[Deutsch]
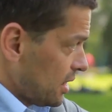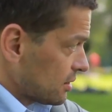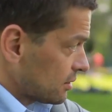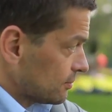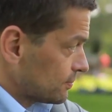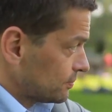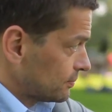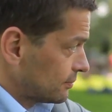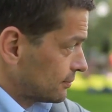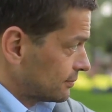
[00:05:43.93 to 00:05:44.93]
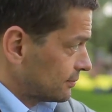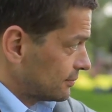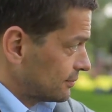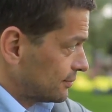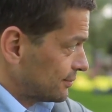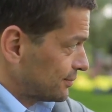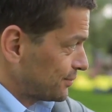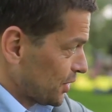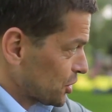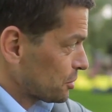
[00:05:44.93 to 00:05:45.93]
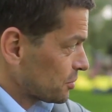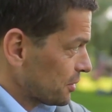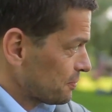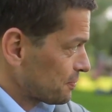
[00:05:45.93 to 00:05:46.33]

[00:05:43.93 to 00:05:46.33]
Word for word: Nachrichten. Das stimmt, ja.